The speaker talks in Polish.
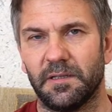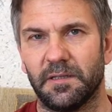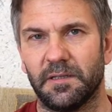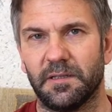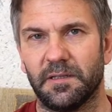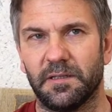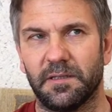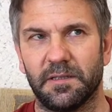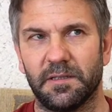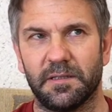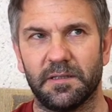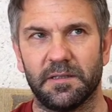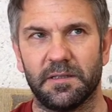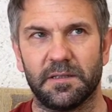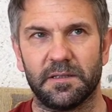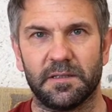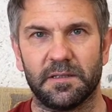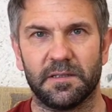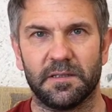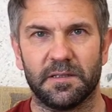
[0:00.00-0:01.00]

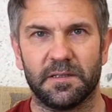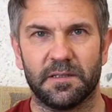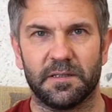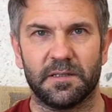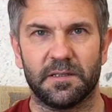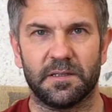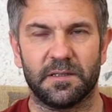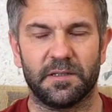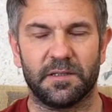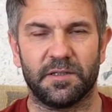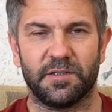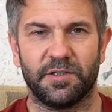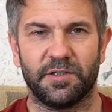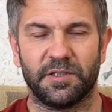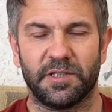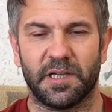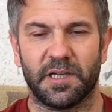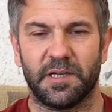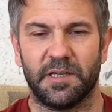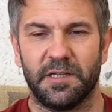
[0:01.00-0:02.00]
y,
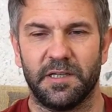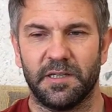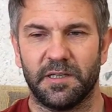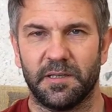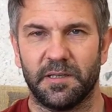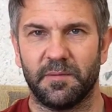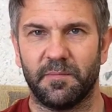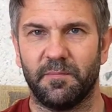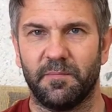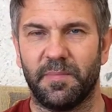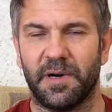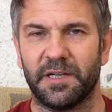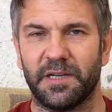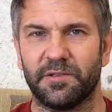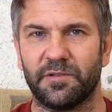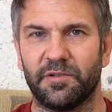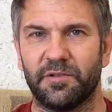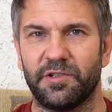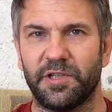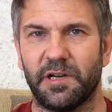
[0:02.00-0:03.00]
gdzie tak
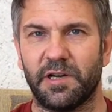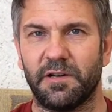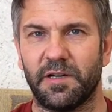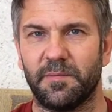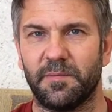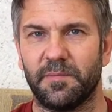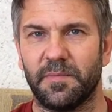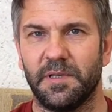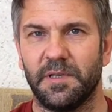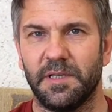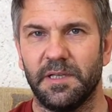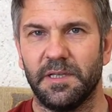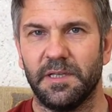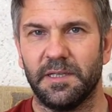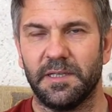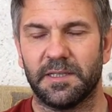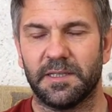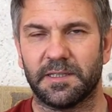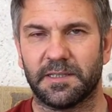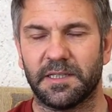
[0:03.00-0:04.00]
bardzo chciałem
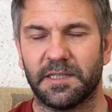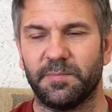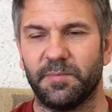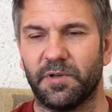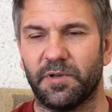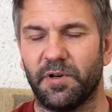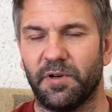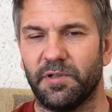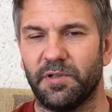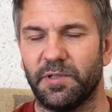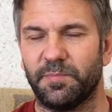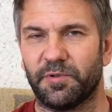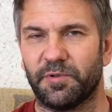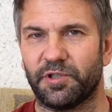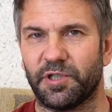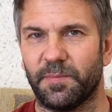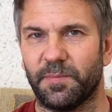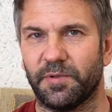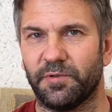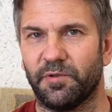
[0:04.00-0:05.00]
zaspokoić
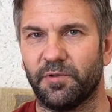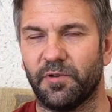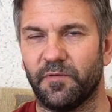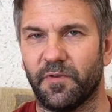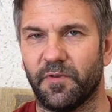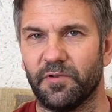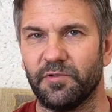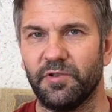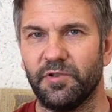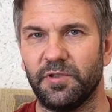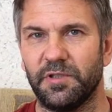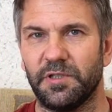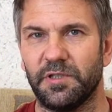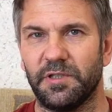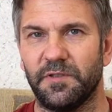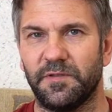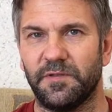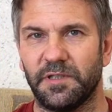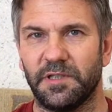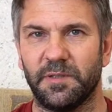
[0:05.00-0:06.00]
potrzebę
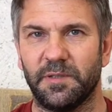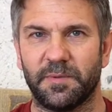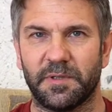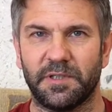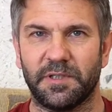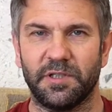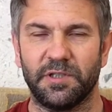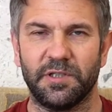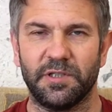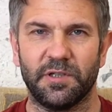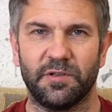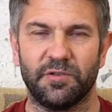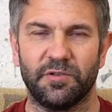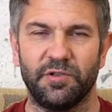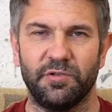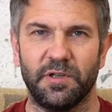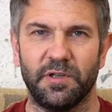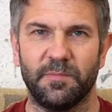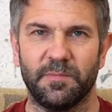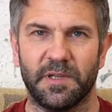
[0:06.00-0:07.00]
duchowości i wtedy praktycznie
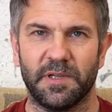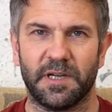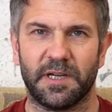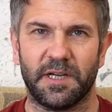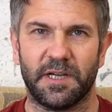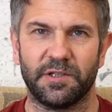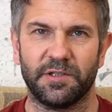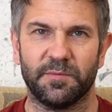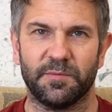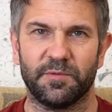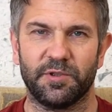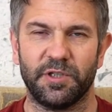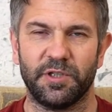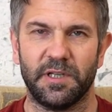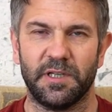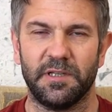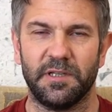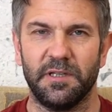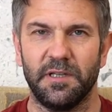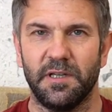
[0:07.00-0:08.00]
chodziłem na każdą
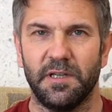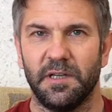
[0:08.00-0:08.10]
mszę